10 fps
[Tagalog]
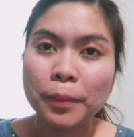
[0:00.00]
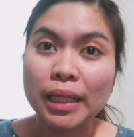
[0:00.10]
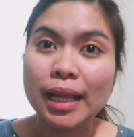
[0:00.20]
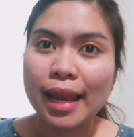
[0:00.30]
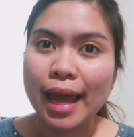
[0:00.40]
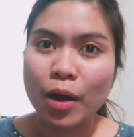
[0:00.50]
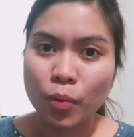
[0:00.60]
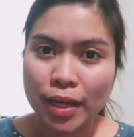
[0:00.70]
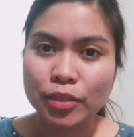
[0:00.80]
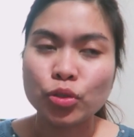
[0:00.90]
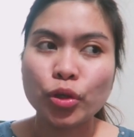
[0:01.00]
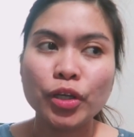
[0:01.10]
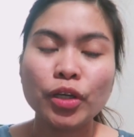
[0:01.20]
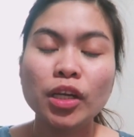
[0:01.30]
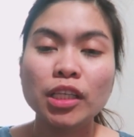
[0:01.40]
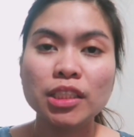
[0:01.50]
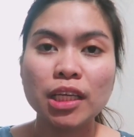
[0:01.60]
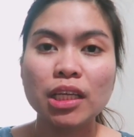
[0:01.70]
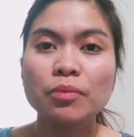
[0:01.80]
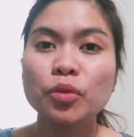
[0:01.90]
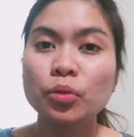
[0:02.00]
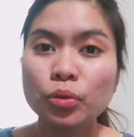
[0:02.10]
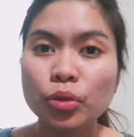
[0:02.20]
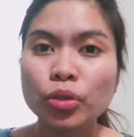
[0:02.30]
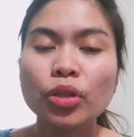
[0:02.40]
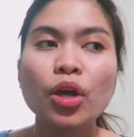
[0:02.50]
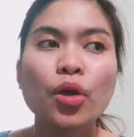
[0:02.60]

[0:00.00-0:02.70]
meal allowance or sarili mong hugot